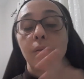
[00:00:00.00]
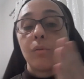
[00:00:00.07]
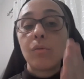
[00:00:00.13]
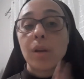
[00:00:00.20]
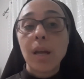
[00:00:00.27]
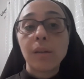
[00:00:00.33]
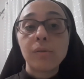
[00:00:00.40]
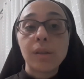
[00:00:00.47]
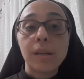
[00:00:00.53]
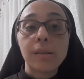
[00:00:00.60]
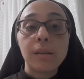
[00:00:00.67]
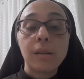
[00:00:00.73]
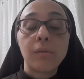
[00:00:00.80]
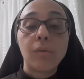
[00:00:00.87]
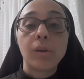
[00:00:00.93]
o que é do
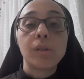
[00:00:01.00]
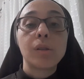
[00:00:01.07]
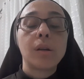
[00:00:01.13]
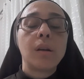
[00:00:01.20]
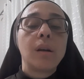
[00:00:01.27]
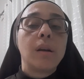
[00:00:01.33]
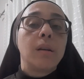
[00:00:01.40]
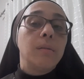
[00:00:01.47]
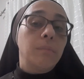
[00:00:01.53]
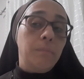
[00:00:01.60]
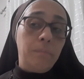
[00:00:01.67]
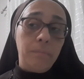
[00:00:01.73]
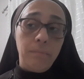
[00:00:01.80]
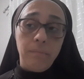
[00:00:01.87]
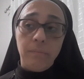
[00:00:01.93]
sacerdote.
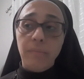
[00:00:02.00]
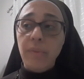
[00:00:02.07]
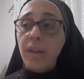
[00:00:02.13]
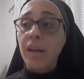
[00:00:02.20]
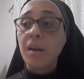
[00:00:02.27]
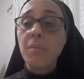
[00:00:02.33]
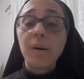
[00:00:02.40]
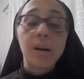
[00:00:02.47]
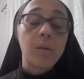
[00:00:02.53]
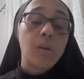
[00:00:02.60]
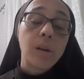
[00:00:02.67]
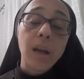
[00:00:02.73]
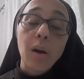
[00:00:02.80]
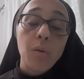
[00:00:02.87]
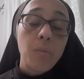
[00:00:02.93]
Irmã,
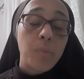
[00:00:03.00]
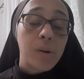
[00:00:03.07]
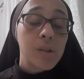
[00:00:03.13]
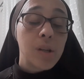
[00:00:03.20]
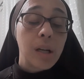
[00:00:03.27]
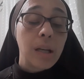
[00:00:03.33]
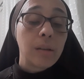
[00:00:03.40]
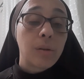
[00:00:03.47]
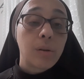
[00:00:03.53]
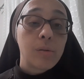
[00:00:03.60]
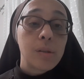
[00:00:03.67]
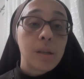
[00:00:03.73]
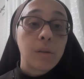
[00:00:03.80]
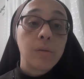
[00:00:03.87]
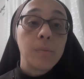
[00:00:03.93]
qualquer um pode ler a
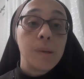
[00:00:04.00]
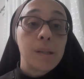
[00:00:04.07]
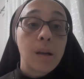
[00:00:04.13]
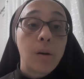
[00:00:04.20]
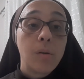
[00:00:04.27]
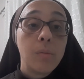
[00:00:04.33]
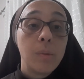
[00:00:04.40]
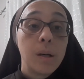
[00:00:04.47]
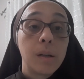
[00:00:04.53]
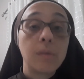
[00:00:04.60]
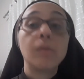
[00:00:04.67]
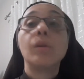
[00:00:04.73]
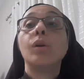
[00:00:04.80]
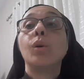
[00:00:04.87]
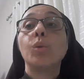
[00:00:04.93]
introdução do Missal
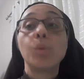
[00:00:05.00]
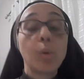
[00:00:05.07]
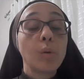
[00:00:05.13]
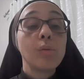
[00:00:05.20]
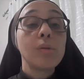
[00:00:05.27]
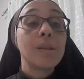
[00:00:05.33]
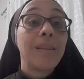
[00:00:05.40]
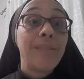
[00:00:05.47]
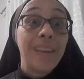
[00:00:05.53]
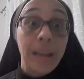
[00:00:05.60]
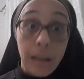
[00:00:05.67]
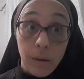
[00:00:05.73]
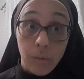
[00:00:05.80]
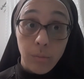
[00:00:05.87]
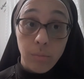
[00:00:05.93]
Romano? Todos
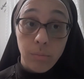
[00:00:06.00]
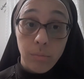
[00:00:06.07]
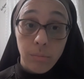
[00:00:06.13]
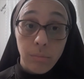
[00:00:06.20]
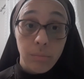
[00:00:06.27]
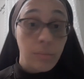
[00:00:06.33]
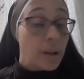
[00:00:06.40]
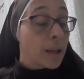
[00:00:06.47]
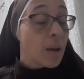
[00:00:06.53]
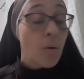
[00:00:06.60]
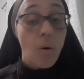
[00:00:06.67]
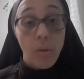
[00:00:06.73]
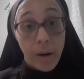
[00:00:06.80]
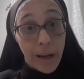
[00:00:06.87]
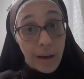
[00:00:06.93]
deveriam. Não é que
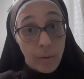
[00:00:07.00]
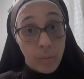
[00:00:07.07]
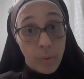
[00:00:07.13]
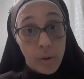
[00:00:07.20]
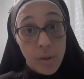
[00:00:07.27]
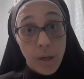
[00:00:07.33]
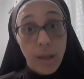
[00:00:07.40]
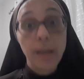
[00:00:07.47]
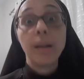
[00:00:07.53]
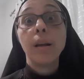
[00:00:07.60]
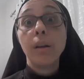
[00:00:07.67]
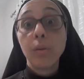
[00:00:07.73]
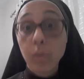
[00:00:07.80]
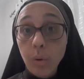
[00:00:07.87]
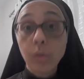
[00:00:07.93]
qualquer um pode ler.
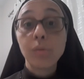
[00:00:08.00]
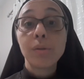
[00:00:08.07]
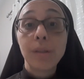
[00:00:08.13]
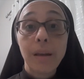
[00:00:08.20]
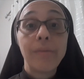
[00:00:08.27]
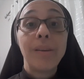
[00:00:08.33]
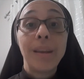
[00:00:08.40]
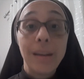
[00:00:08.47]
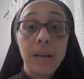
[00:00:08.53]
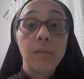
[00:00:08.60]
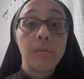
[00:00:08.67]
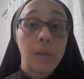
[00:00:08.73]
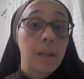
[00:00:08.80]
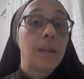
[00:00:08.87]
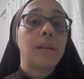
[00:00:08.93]
Todos deveriam
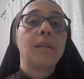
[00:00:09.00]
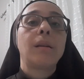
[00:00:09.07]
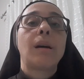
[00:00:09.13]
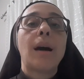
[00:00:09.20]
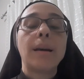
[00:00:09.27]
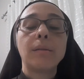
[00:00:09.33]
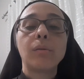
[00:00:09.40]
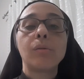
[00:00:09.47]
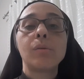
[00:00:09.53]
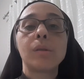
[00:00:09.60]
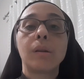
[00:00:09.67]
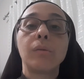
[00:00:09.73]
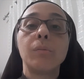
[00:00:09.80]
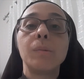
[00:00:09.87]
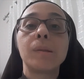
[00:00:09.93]
ler a
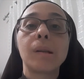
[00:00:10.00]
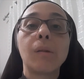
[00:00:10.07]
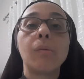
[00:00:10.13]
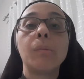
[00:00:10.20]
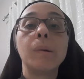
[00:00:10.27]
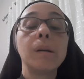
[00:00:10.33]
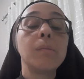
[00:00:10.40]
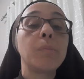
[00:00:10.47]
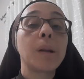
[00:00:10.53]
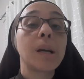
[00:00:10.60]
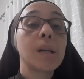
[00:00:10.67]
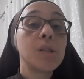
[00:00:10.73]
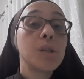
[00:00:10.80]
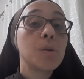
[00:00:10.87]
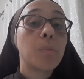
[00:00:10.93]
introdução do Missal Romano para que
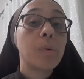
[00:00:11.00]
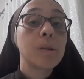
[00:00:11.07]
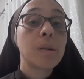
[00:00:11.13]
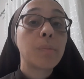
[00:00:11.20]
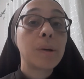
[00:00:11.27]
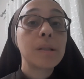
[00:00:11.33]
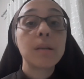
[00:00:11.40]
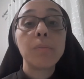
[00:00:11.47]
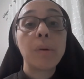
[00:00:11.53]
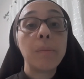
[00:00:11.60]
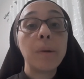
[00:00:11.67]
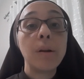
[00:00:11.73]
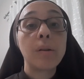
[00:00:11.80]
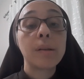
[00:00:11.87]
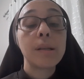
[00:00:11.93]
a gente possa participar
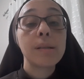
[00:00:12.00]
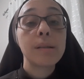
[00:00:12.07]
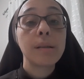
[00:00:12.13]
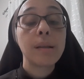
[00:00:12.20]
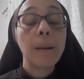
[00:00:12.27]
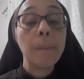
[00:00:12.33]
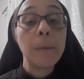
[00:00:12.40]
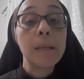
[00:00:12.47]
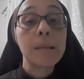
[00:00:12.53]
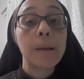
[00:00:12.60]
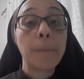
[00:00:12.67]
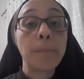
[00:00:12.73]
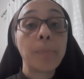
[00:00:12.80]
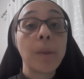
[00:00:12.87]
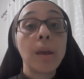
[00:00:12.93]
melhor da Santa
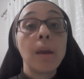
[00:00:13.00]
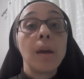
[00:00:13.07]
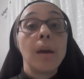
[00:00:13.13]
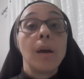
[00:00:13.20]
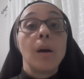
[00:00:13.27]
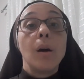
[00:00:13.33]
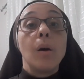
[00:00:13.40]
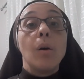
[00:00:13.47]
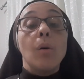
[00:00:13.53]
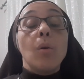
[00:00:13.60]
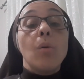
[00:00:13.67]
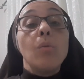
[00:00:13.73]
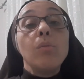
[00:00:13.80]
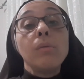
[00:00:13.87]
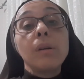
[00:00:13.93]
Missa.
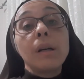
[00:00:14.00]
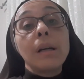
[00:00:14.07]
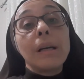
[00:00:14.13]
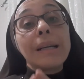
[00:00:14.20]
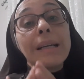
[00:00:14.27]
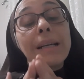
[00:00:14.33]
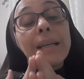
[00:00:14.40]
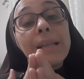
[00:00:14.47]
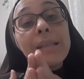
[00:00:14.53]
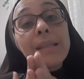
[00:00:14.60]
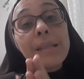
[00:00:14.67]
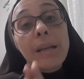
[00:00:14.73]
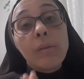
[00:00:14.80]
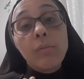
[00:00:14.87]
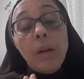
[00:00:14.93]
Um
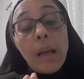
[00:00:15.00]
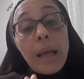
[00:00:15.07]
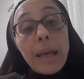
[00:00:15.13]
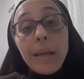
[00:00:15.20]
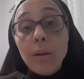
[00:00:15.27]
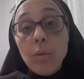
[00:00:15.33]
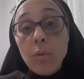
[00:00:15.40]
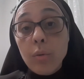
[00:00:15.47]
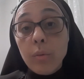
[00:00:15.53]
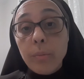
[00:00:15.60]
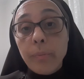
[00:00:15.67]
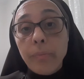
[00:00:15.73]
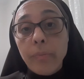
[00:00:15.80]
cristão leigo,